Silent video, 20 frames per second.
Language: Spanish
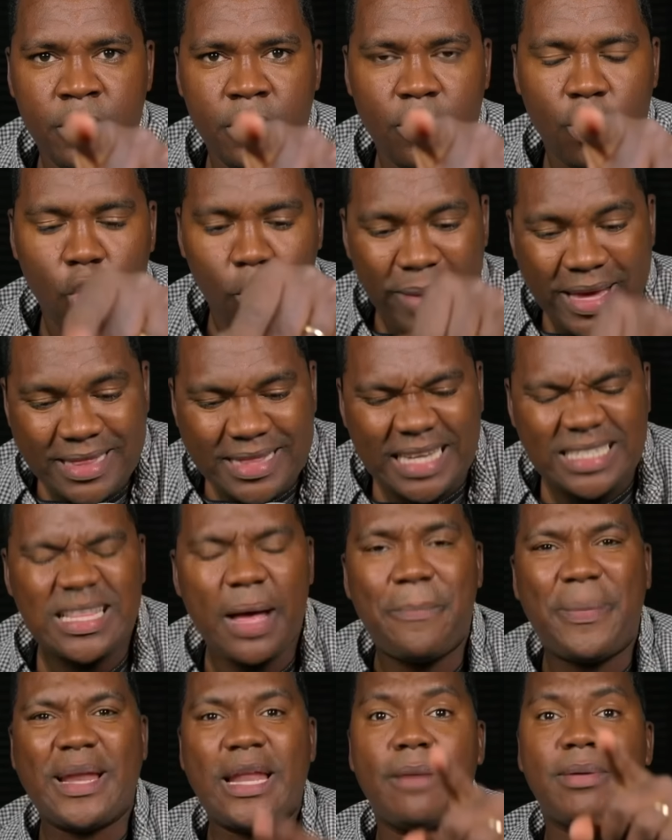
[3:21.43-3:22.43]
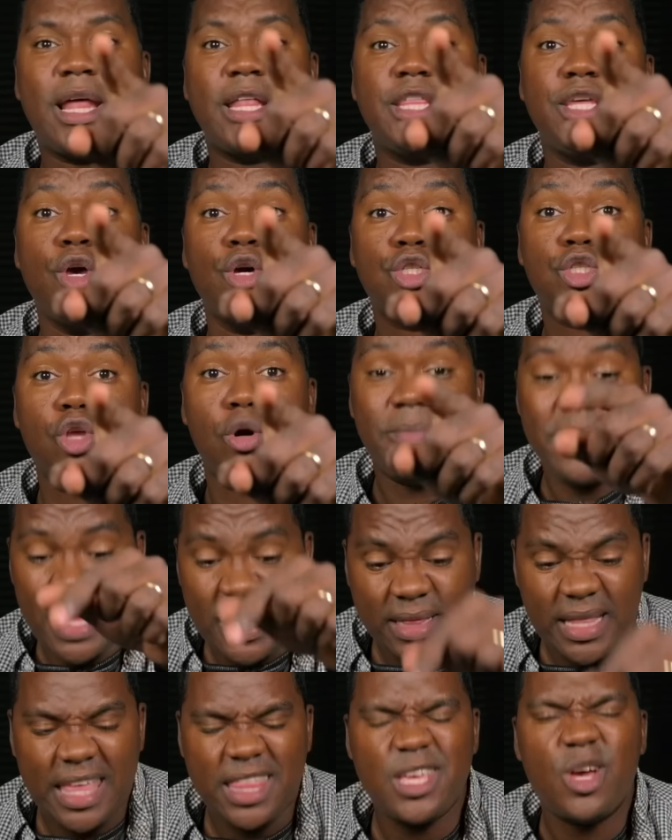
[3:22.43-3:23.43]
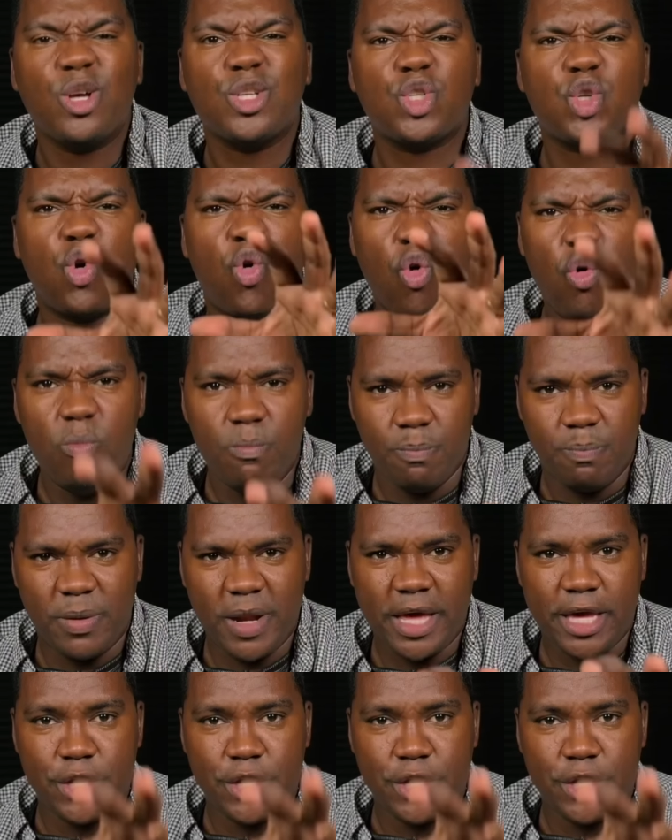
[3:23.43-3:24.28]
Comenta esta palabra, Dios no miente y Dios cumple.